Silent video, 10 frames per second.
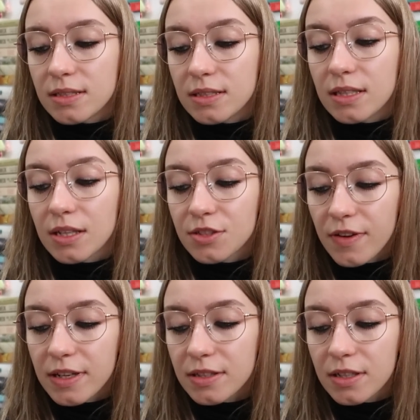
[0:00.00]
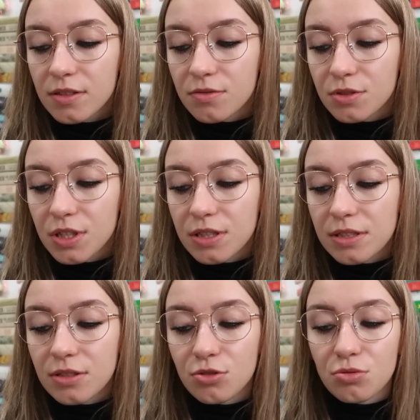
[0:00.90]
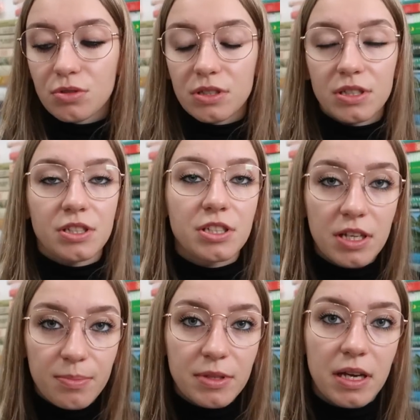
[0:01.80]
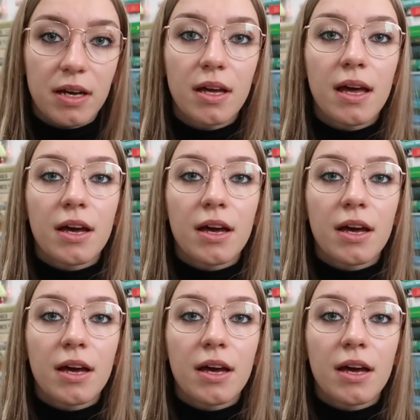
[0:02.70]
jest dzisiaj czwartek, 26 dzień sierpnia,